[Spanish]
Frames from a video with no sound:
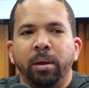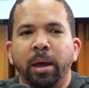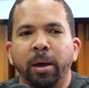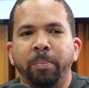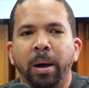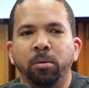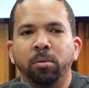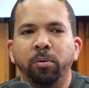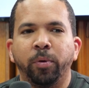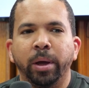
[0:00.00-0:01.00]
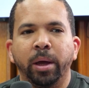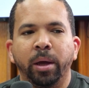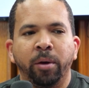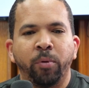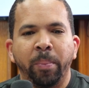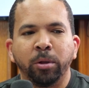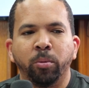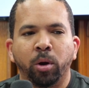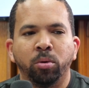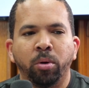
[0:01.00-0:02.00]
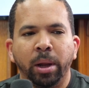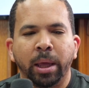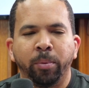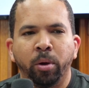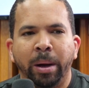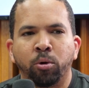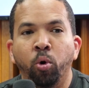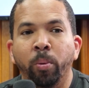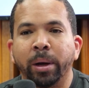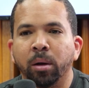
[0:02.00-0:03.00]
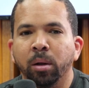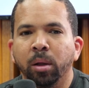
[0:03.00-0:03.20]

Eh, Pau fue, fue pick número uno del equipo de Vancouver,